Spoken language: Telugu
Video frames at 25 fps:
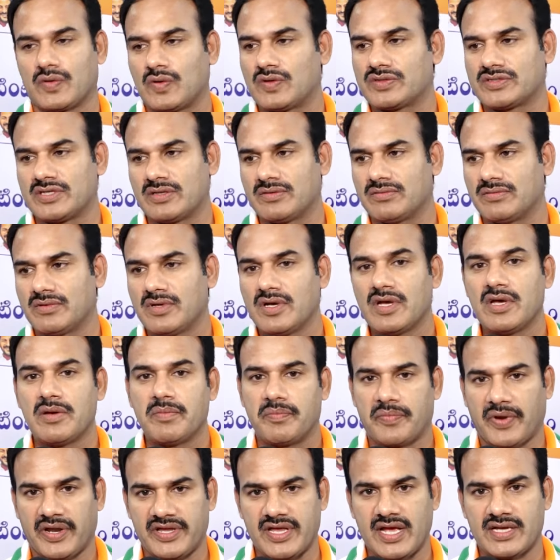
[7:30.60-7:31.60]
కోసం
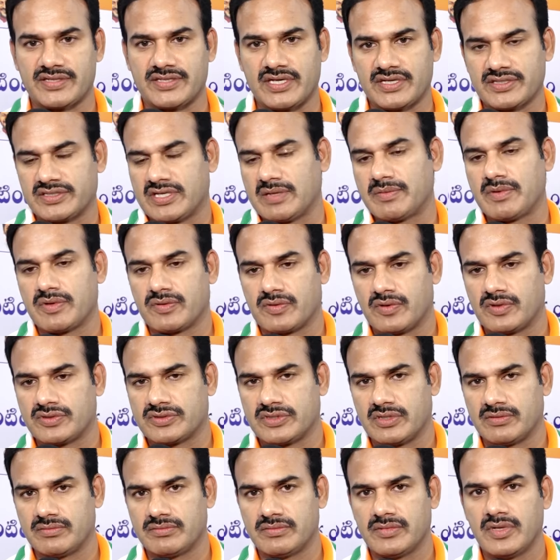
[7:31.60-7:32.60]
ప్రజా సంక్షేమం
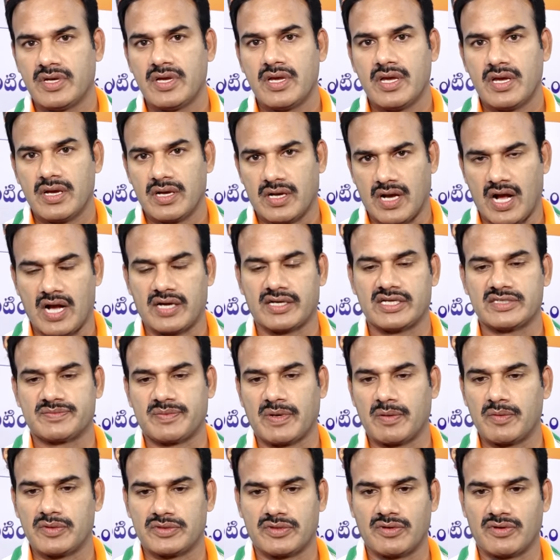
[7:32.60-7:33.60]
కోసం కాంగ్రెస్
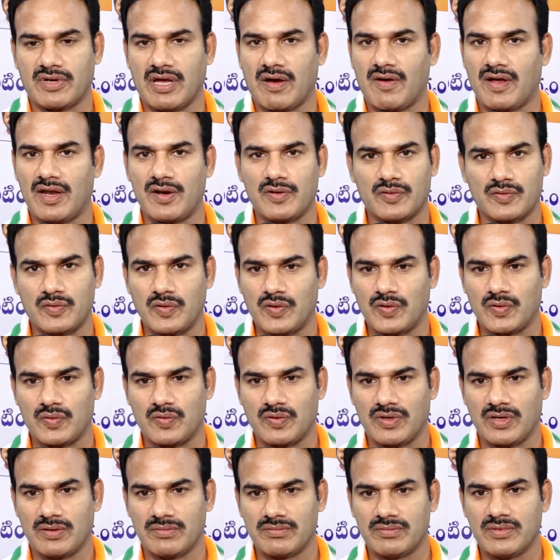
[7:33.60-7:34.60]
ప్రభుత్వం రావాలని
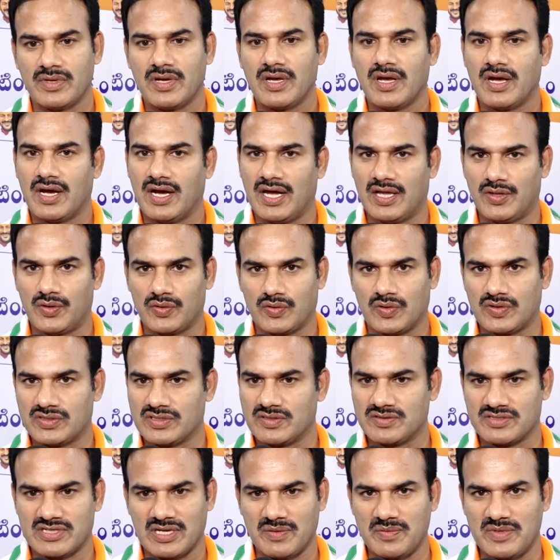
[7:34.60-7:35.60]
కోరుకున్నాం అందుకోసం
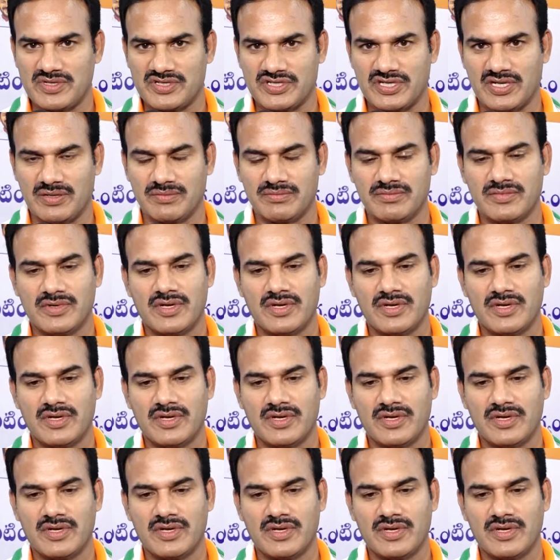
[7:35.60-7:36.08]
శ్రమించినాం